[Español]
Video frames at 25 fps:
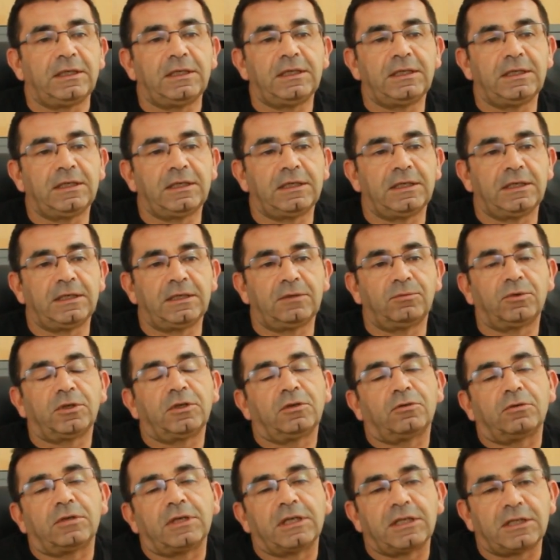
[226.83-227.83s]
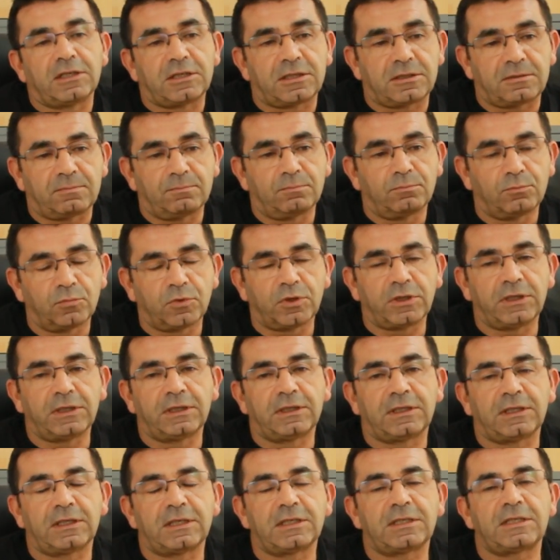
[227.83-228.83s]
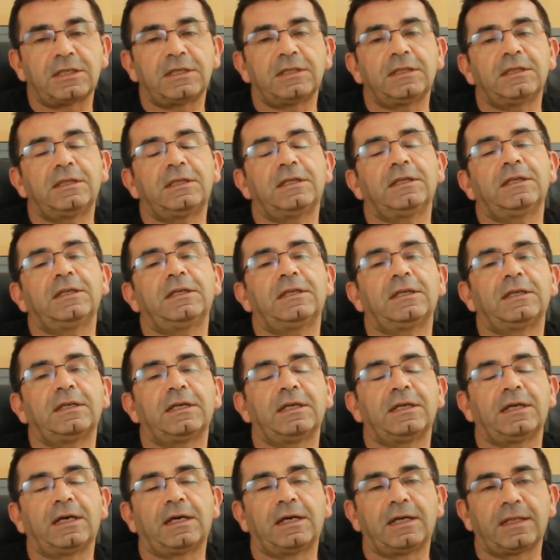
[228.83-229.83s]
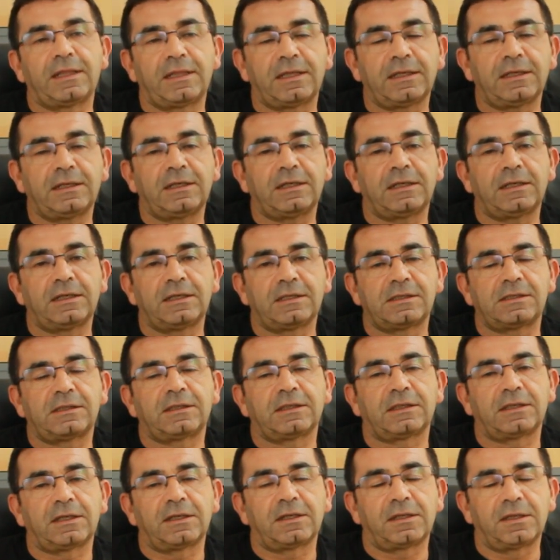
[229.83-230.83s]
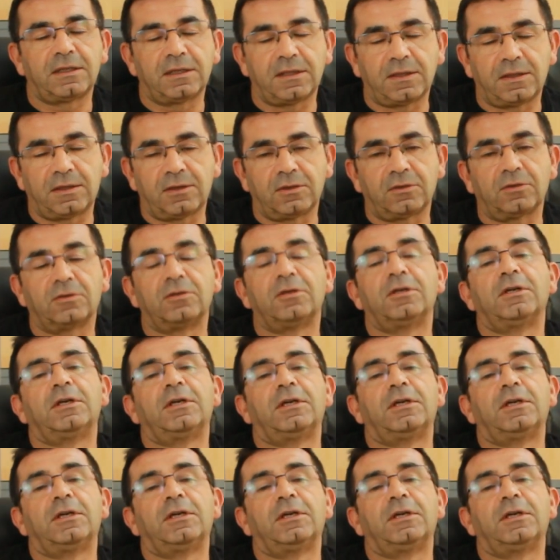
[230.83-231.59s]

y bueno, es muy interesante hacer este ejercicio.